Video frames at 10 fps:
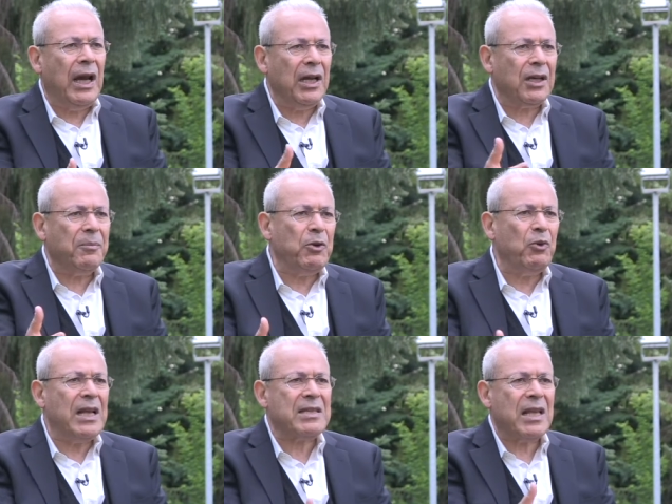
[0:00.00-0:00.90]
حقبه
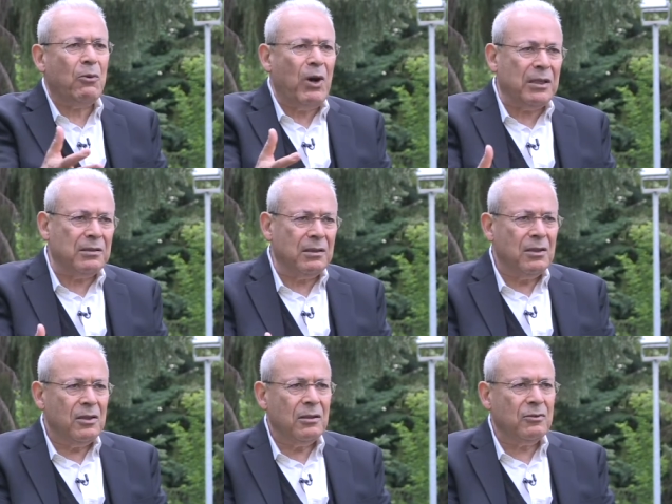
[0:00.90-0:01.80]
ولا سنوات
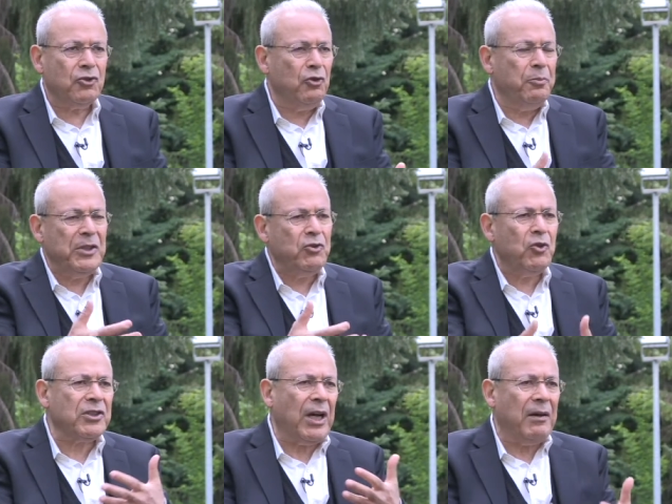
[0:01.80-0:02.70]
الشعوب بده
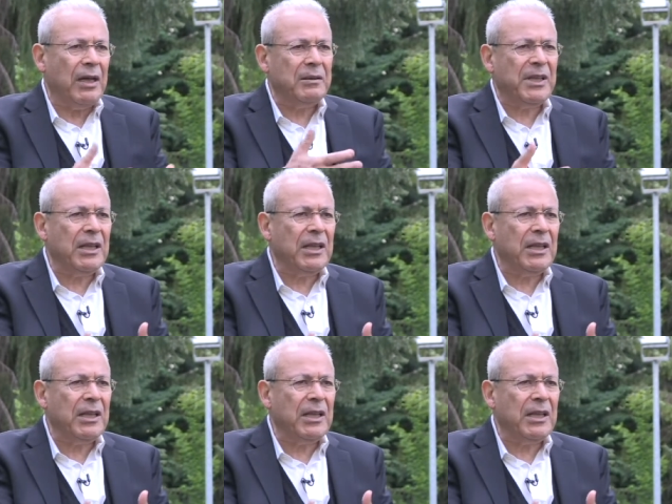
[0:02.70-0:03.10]
يرجع هذا نعم.